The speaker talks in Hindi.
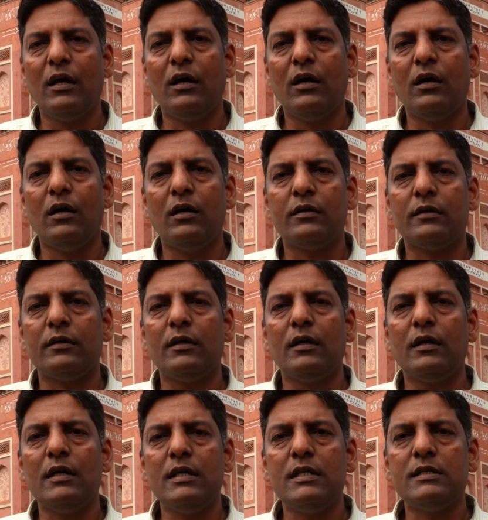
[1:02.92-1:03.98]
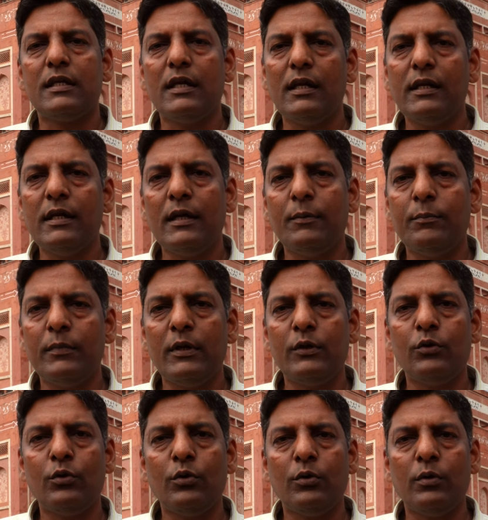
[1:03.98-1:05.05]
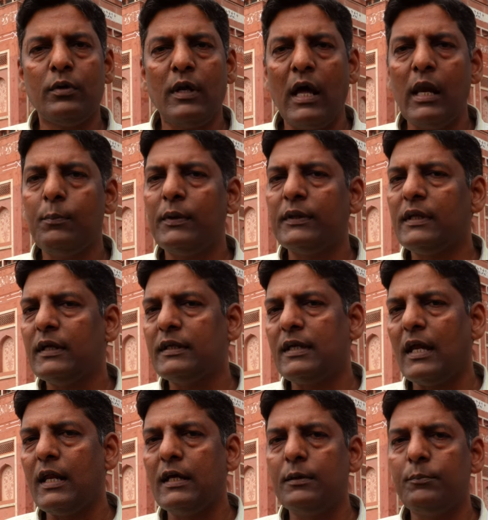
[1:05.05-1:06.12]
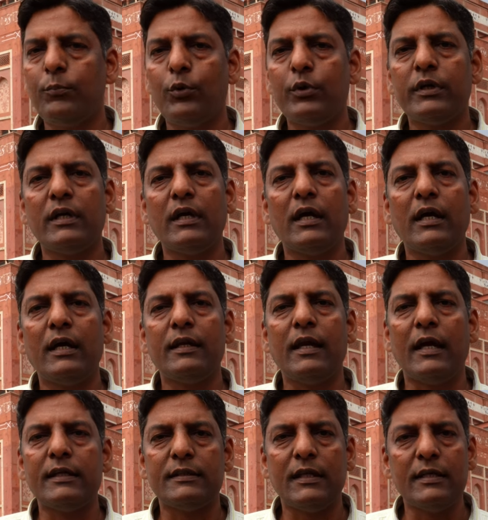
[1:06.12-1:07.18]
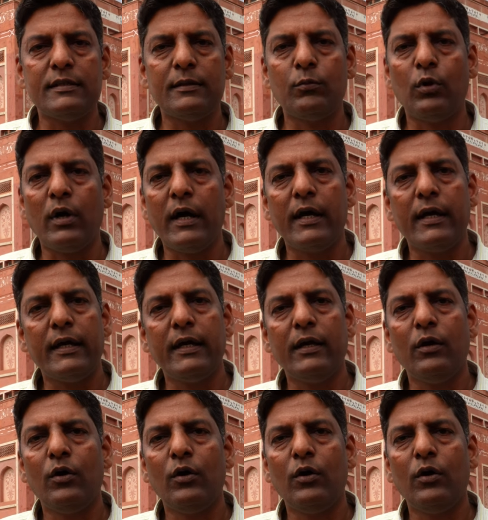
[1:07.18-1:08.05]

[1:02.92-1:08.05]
और इसके लिए हमने जो लाल पत्थर सारा इंपोर्ट किया है राजस्थान से मंगाया है